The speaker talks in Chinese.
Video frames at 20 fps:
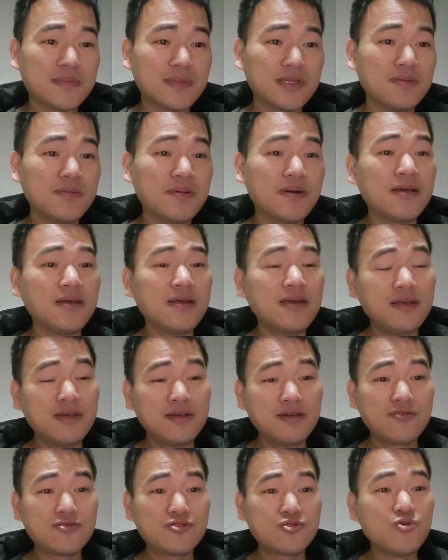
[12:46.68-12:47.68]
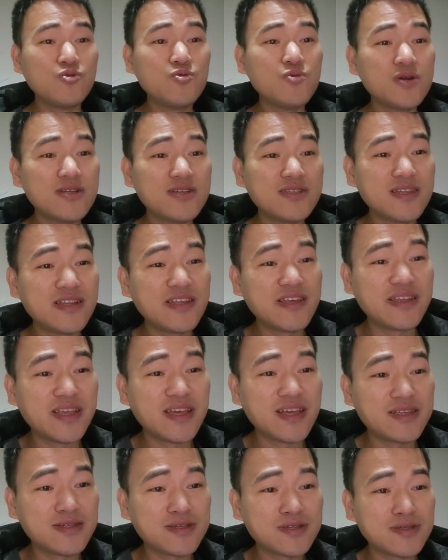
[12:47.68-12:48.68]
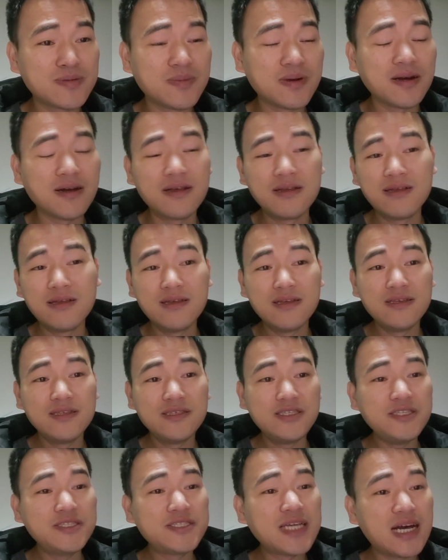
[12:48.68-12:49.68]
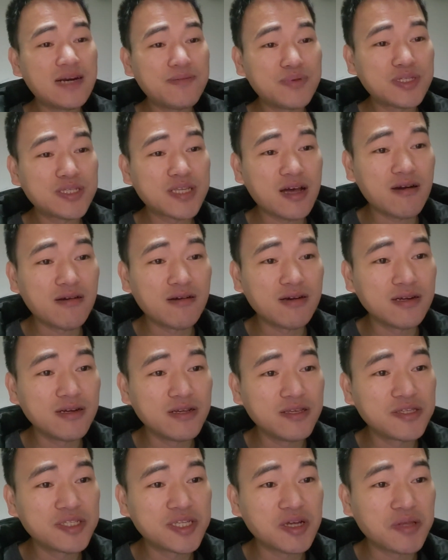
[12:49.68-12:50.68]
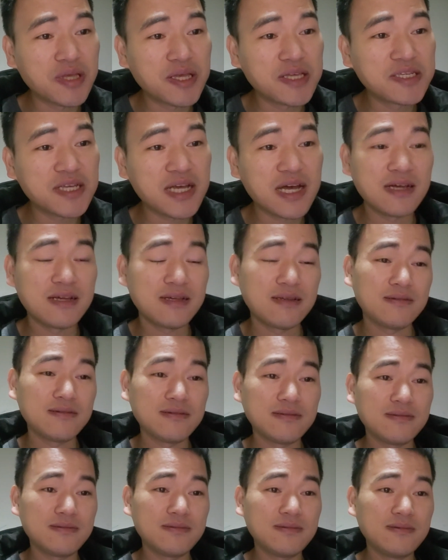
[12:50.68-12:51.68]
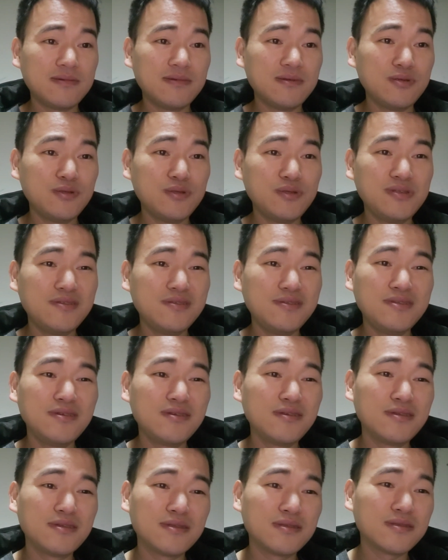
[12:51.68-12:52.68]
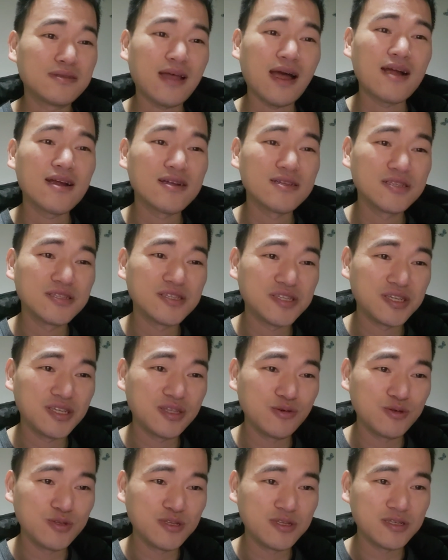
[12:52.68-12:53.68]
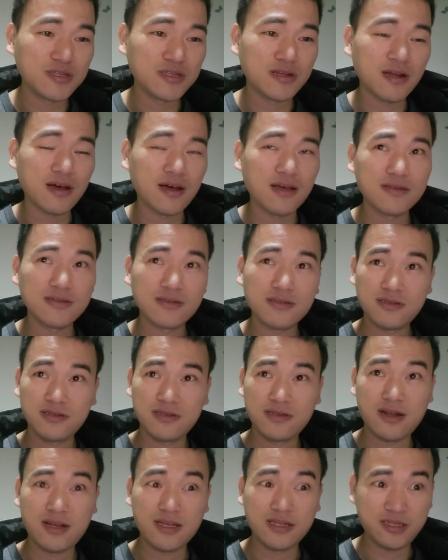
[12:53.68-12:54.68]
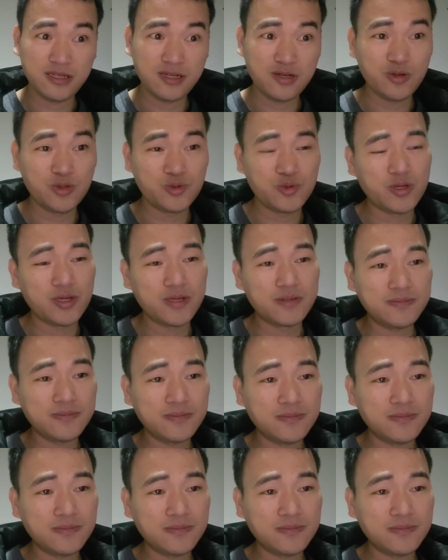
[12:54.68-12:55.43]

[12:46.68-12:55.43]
对吧？中国人的理念是什么？一家不扫何以扫天下？你你大儿子吸毒吸死了，四十了四十多岁，